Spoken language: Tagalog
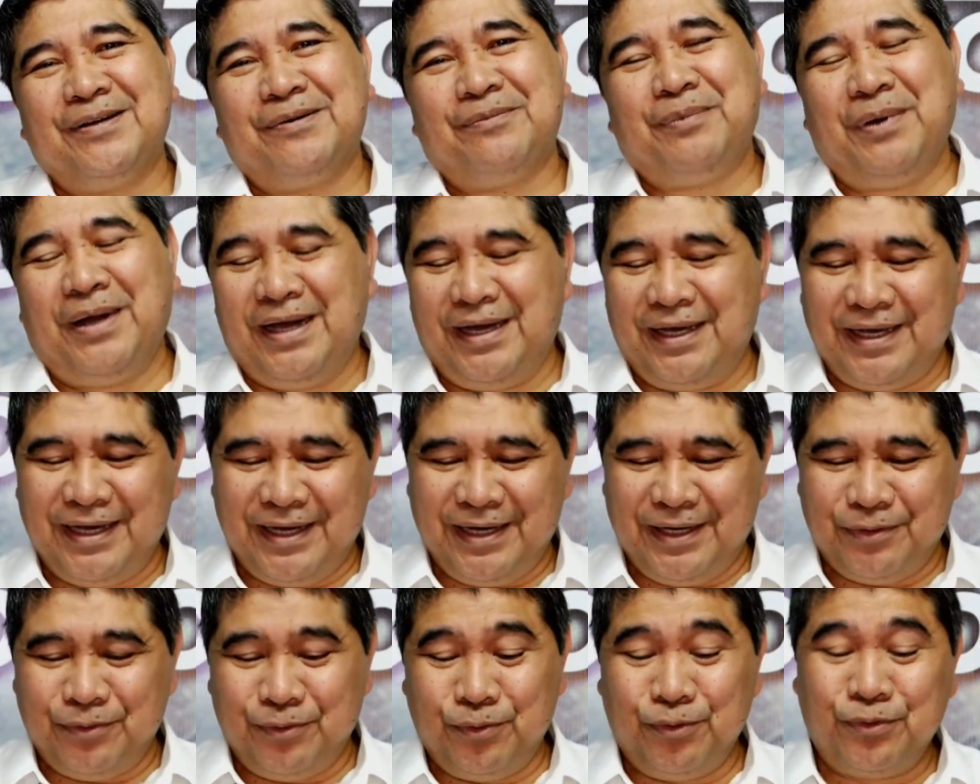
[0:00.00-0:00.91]

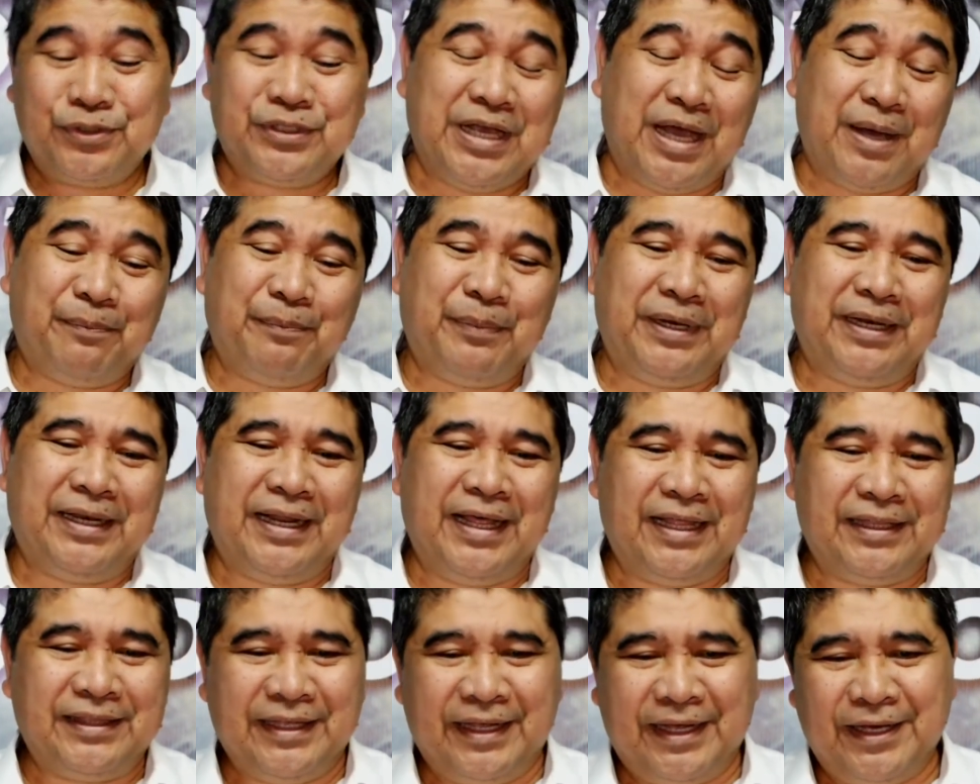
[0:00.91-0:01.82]
pag-uusapan
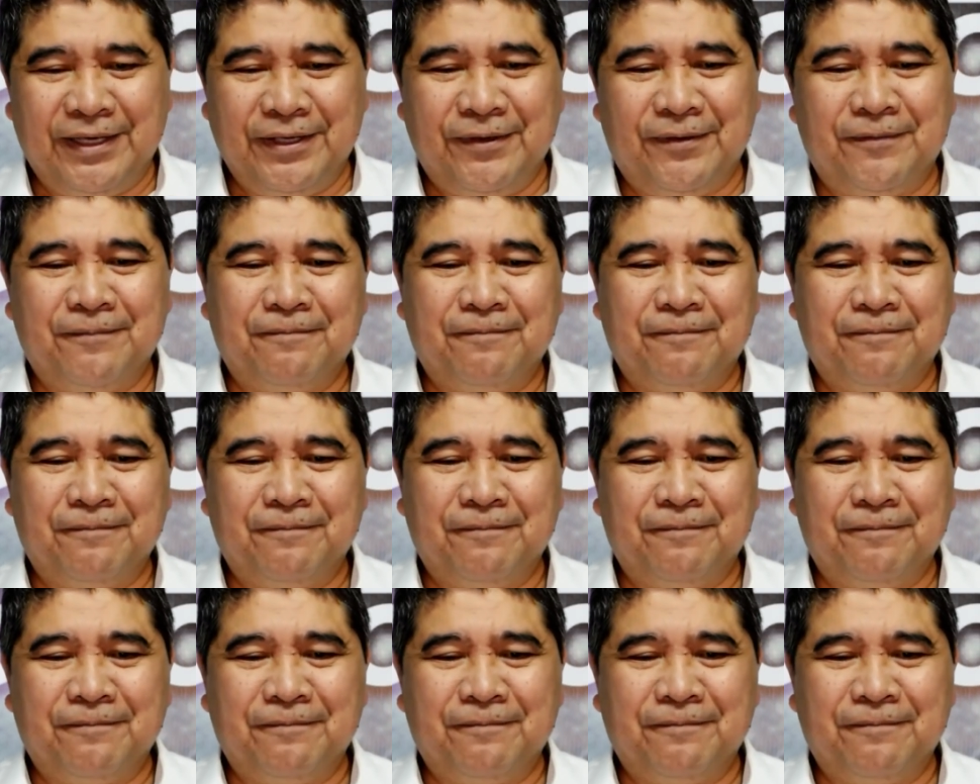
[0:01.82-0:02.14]
natin ngayon.